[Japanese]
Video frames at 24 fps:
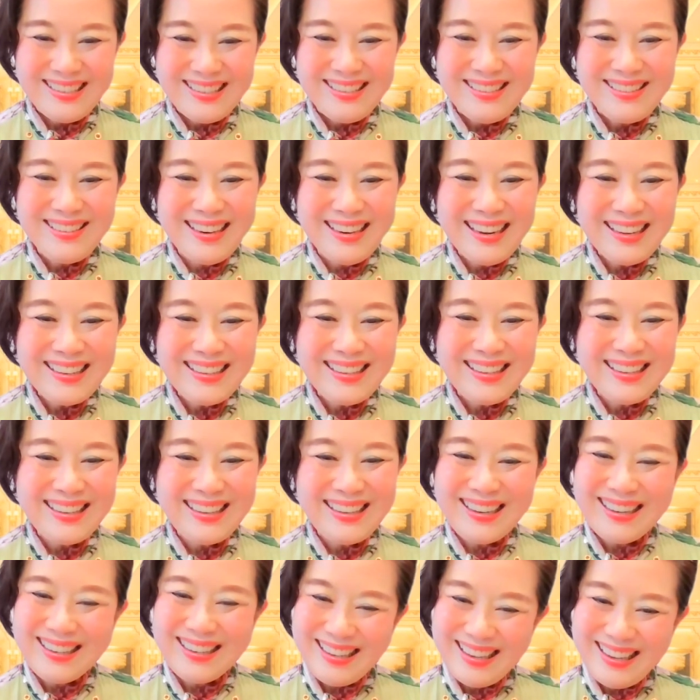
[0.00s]
それがきっ
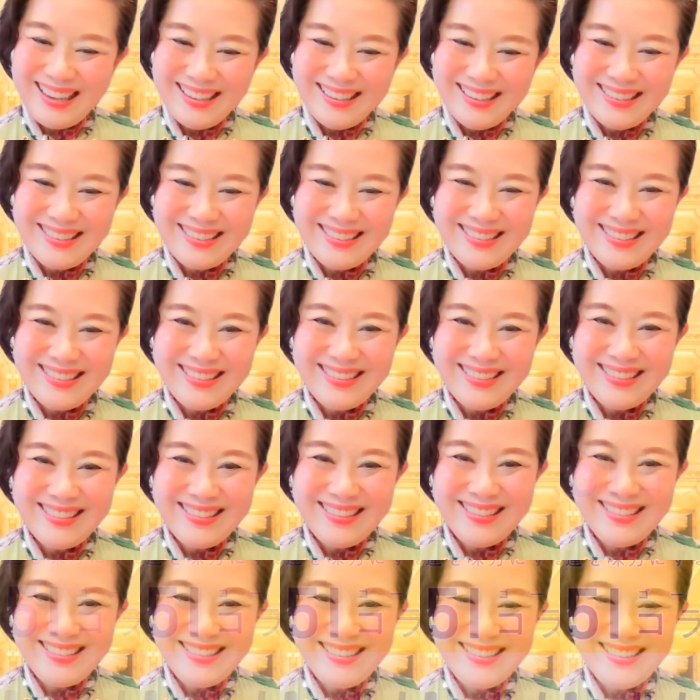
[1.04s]
かけで
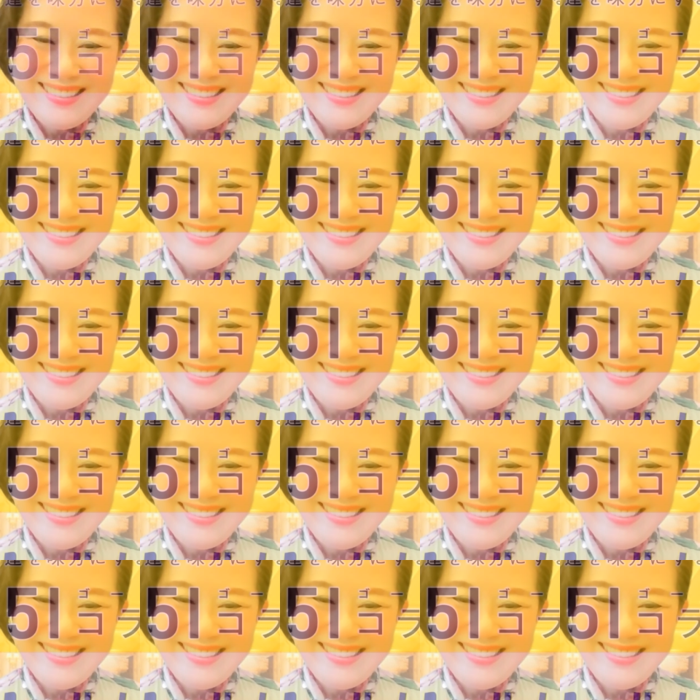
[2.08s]
す。